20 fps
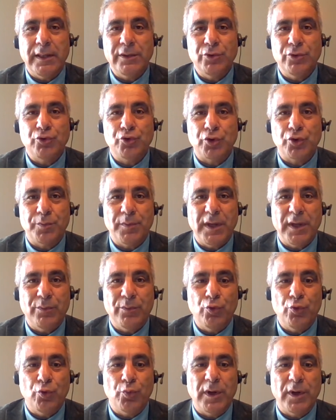e, en düşük
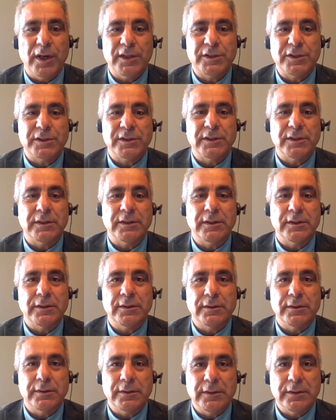memur maaşının
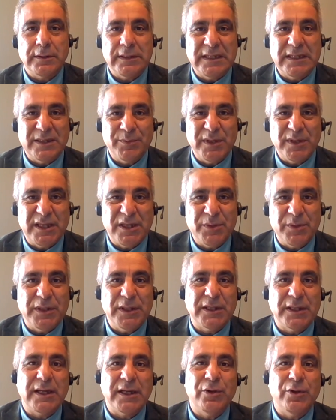22
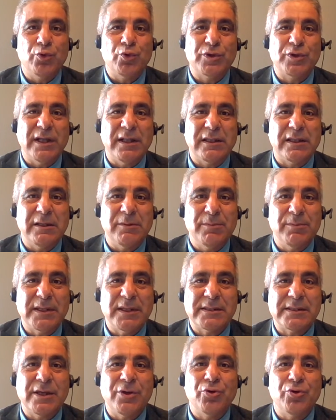bin liraya
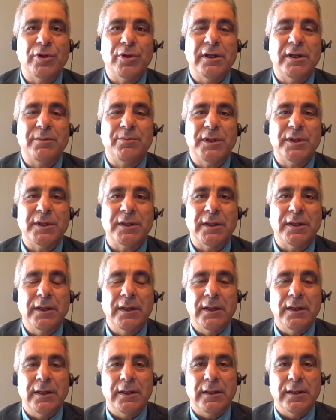yükseltilmesine yönelik bir
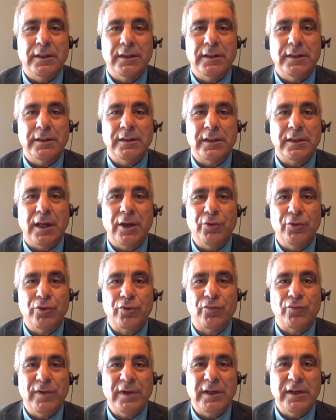e,
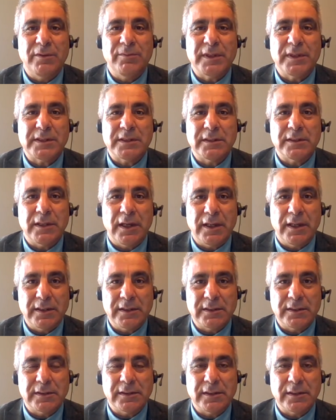taahhüt verilmesinin
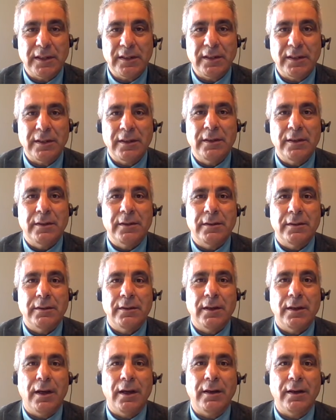ardından
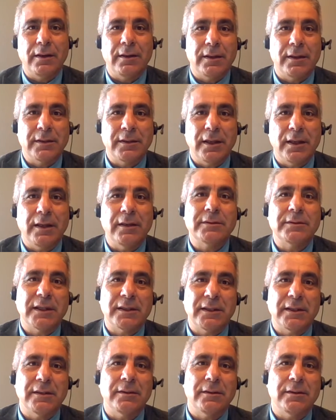Ankara'da hani
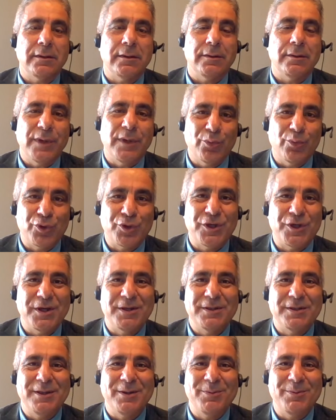zaten memur
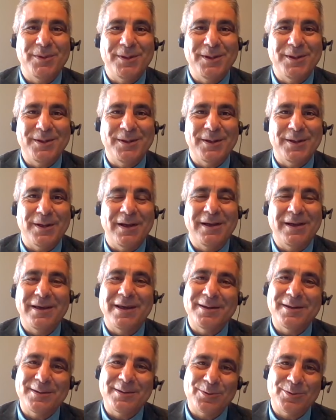şehri diye bilinir ya
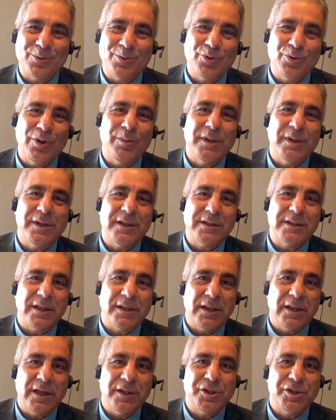gerçi son dönemlerde
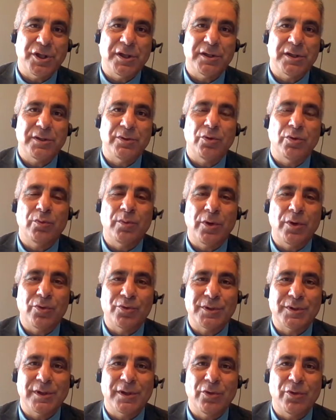sanayi şehri olmak
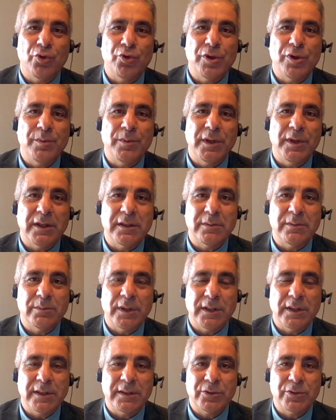konusunda da önemli
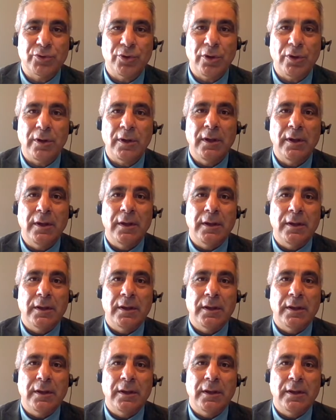adımlar atıyor.